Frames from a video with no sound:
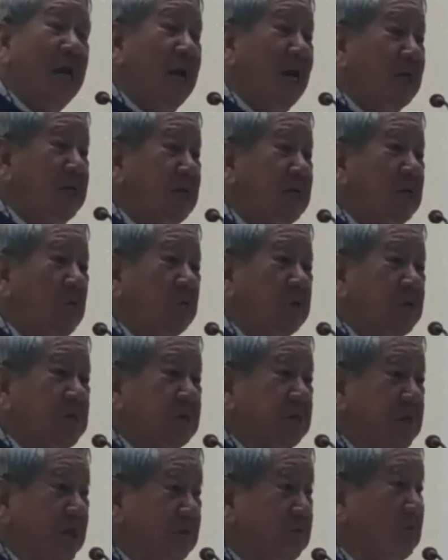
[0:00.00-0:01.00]
lại là những điều rất
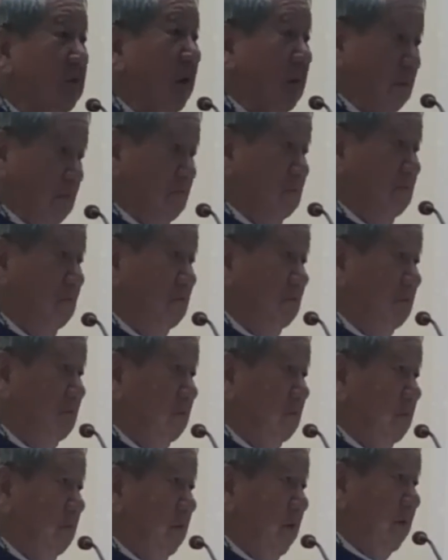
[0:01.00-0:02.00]
thiết thực,
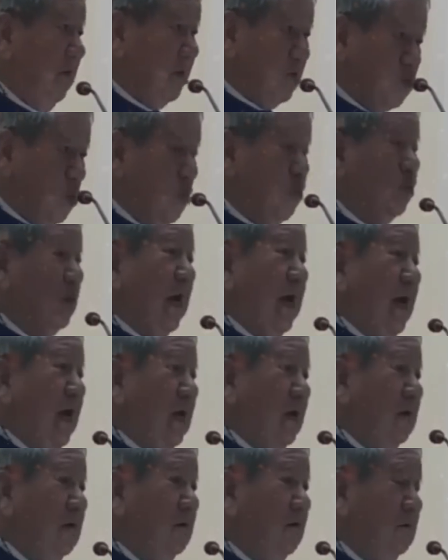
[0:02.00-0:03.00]
rất cụ
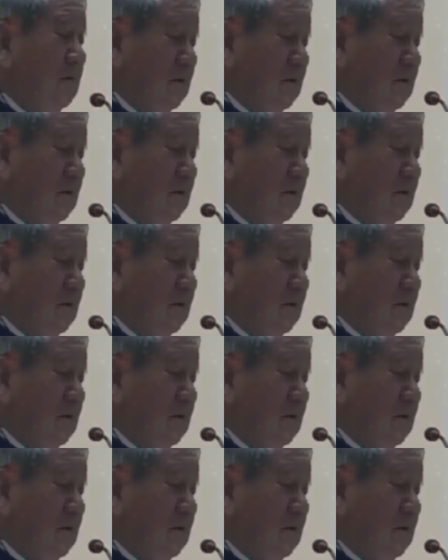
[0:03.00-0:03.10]
thể.